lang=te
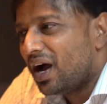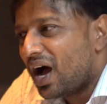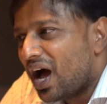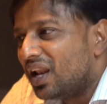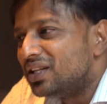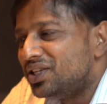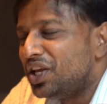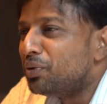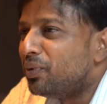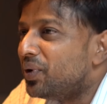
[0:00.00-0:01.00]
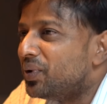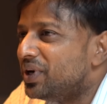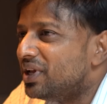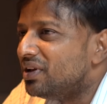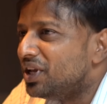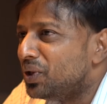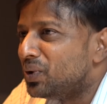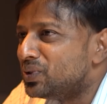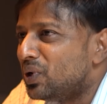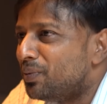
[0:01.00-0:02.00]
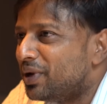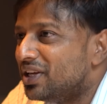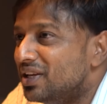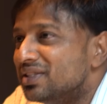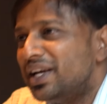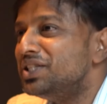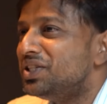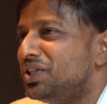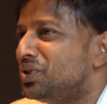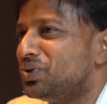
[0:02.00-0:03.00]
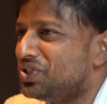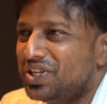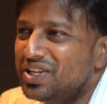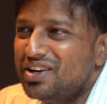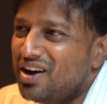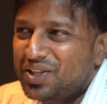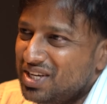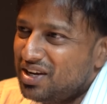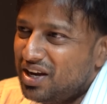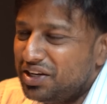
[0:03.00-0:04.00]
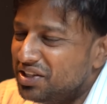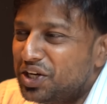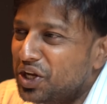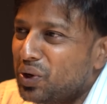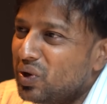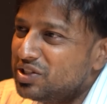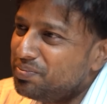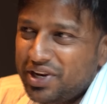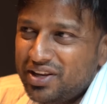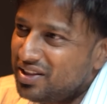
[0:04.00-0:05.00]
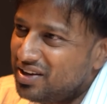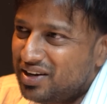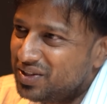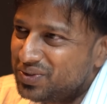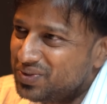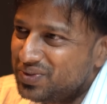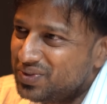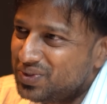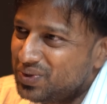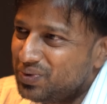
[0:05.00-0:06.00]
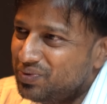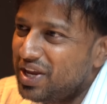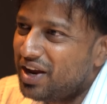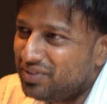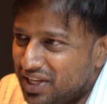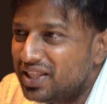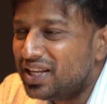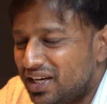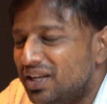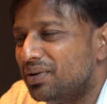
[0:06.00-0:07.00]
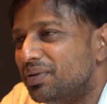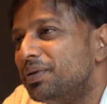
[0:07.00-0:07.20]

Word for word: అలా చేయకపోయి ఉంటే ఈ రోజుల్లో మనకి ఈ సైన్స్ ఇంత వచ్చేది కాదు ఇంత టెక్నాలజీ పెరిగేది కాదు సో వీ హ్యావ్ డన్ దట్ మీకు ఇవన్నీ